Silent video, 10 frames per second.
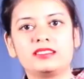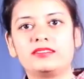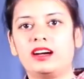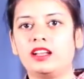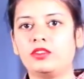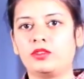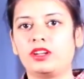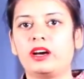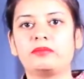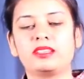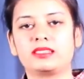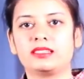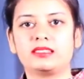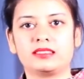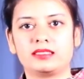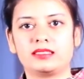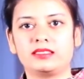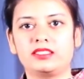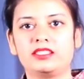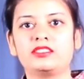अग्रवाल और आप देख रहे हैं
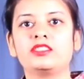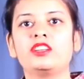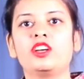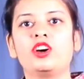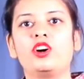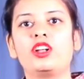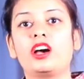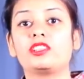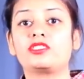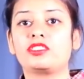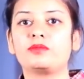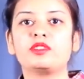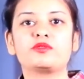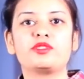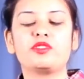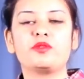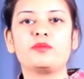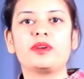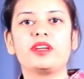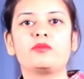कंसल्टीज और आज के अपने इस वीडियो
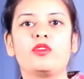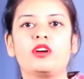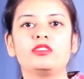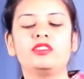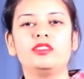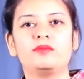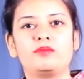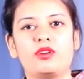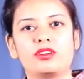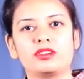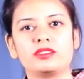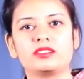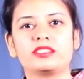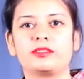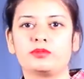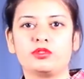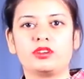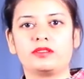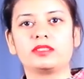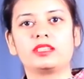में मैं एक बहुत ही इम्पोर्टेंट कंसेप्ट को
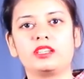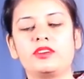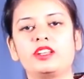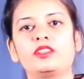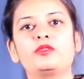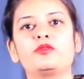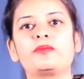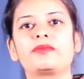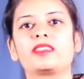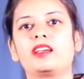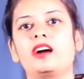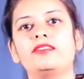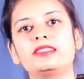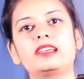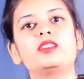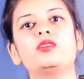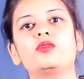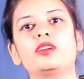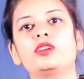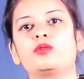कवर करने वाली हूँ काफ़ी सारे
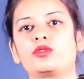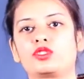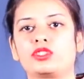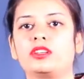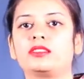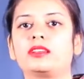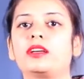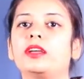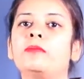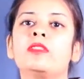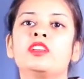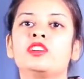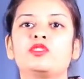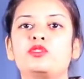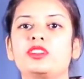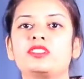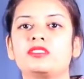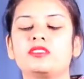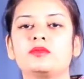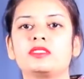लोगों का एक क्वेश्चन आता है जो एक
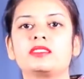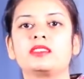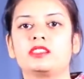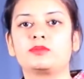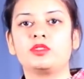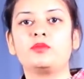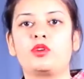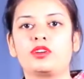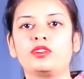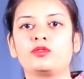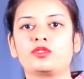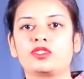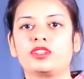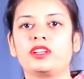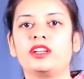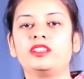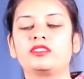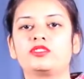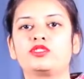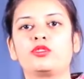जनरल बिजनेस के लिए सबसे इम्पोर्टेंट क्वेश्चन है
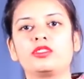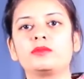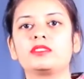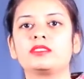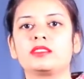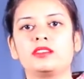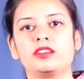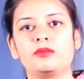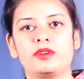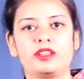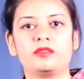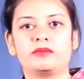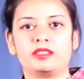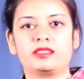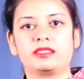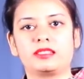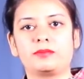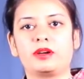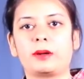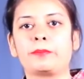छोटे बिजनेस से लेके बड़ी कंपनीज तक
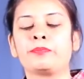सबका